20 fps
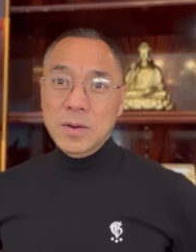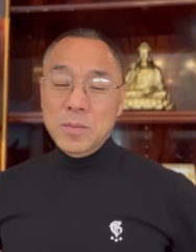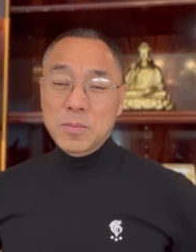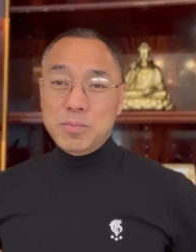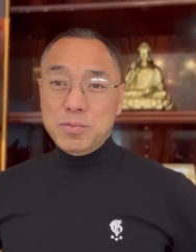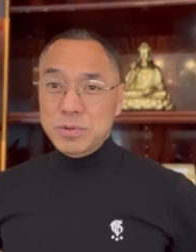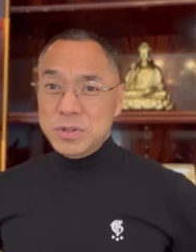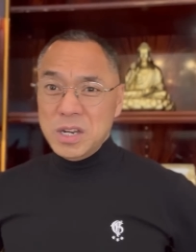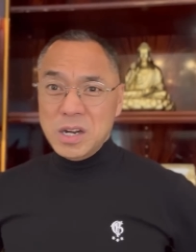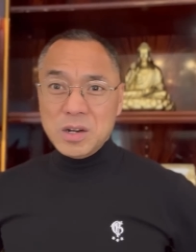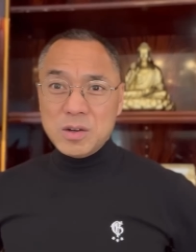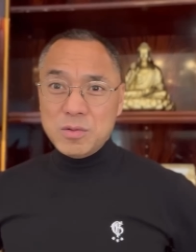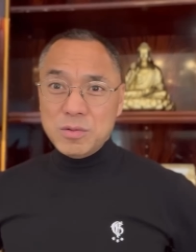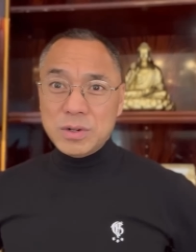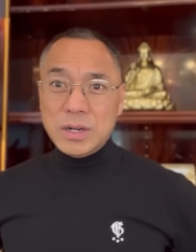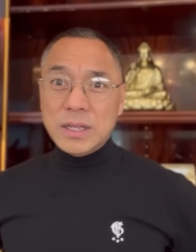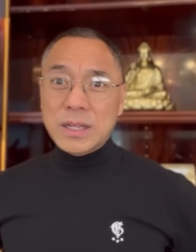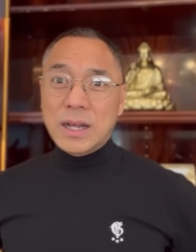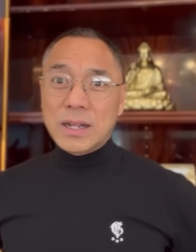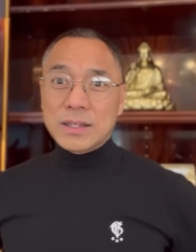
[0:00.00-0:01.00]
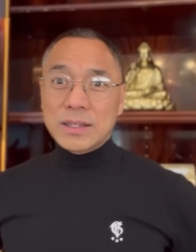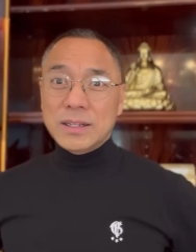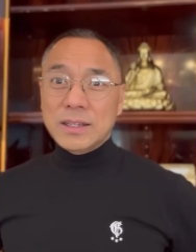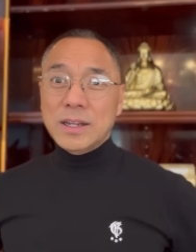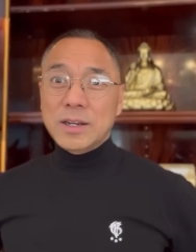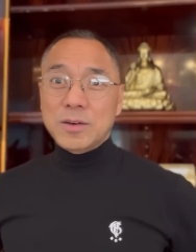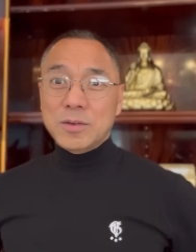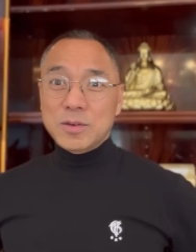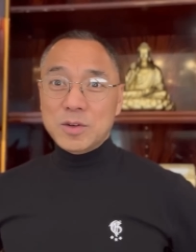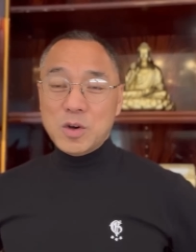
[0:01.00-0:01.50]
不像共产党的那
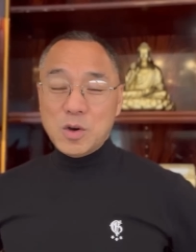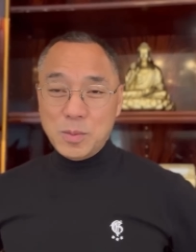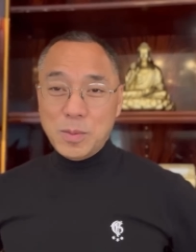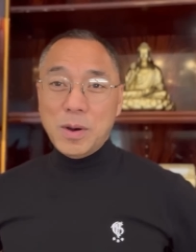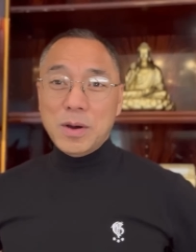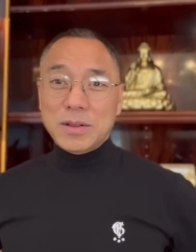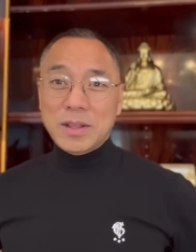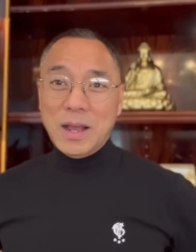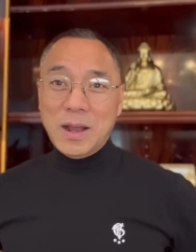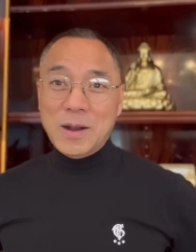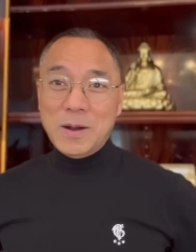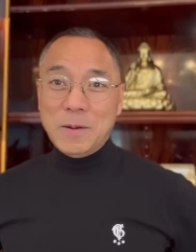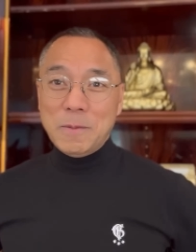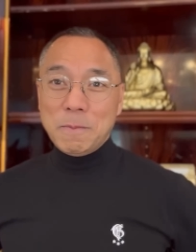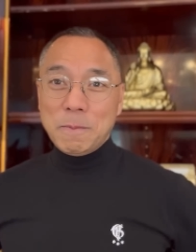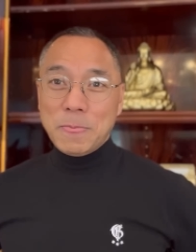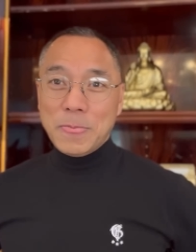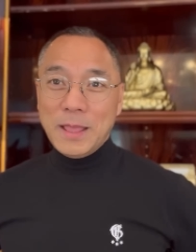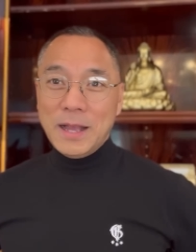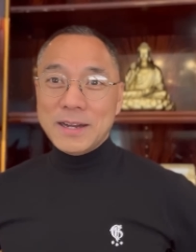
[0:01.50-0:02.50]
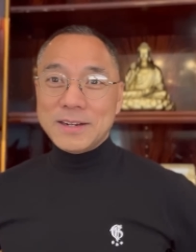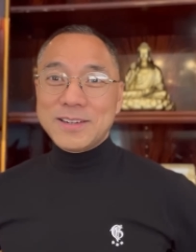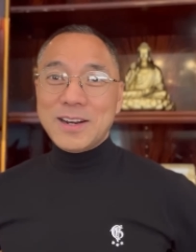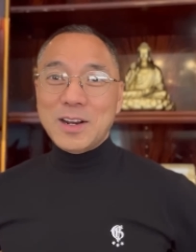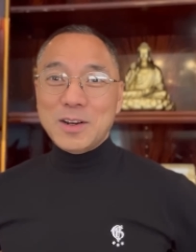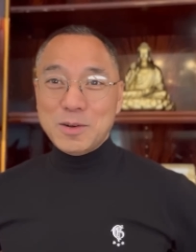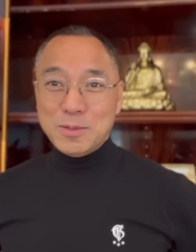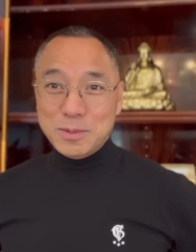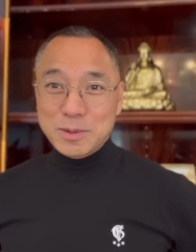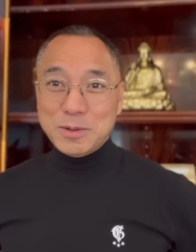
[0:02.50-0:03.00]
种口号的啊，战
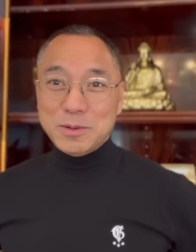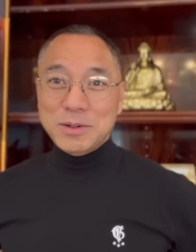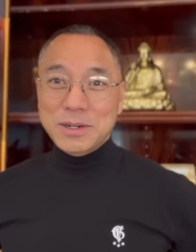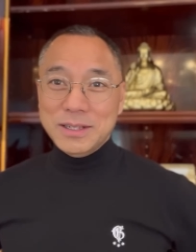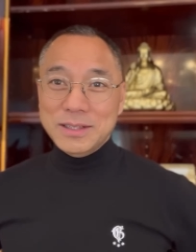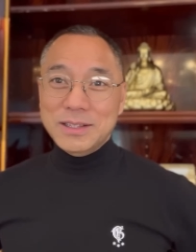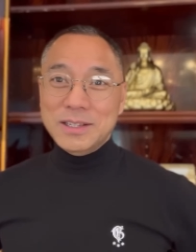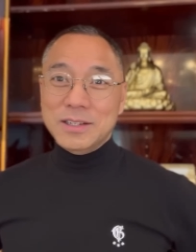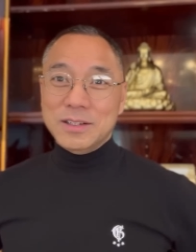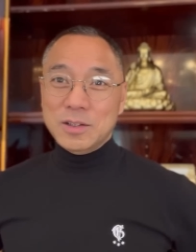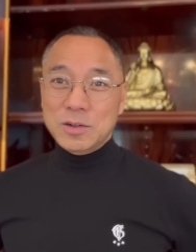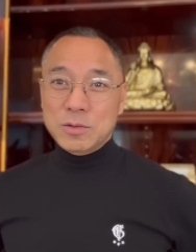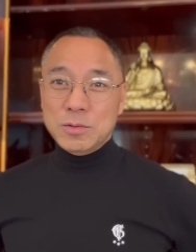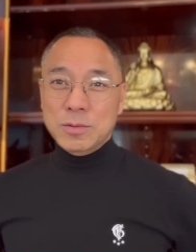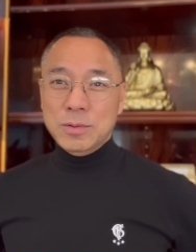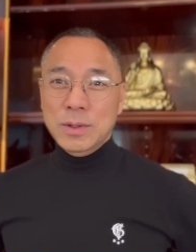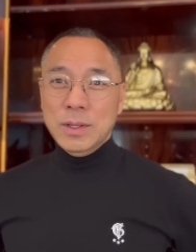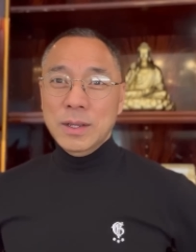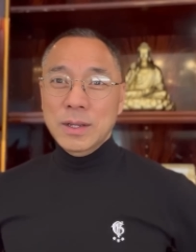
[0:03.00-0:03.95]
友们都是很挺得住，